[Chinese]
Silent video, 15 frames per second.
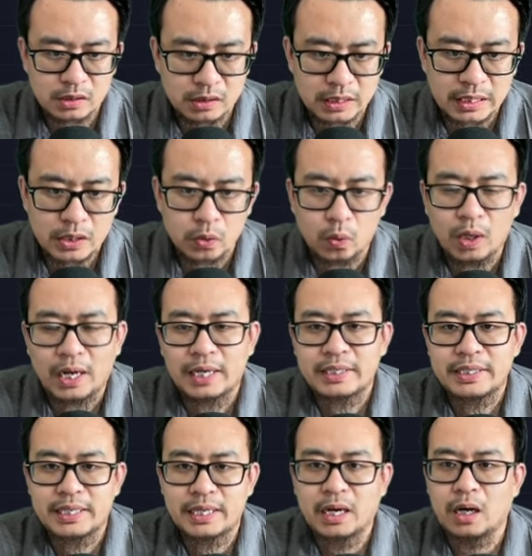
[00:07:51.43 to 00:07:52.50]
金融行
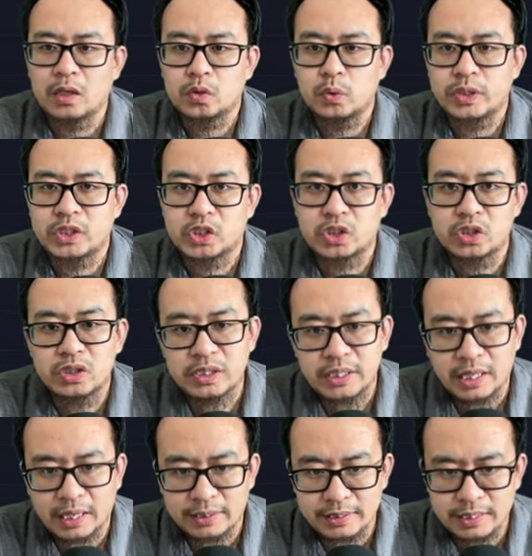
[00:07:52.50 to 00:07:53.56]
业也好，对实体
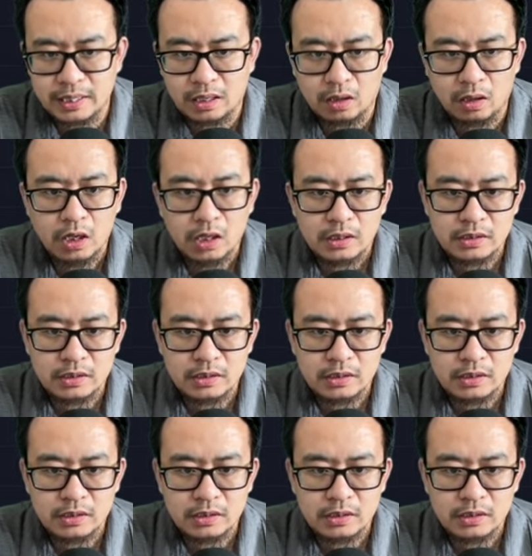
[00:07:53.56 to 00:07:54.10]
行业也好，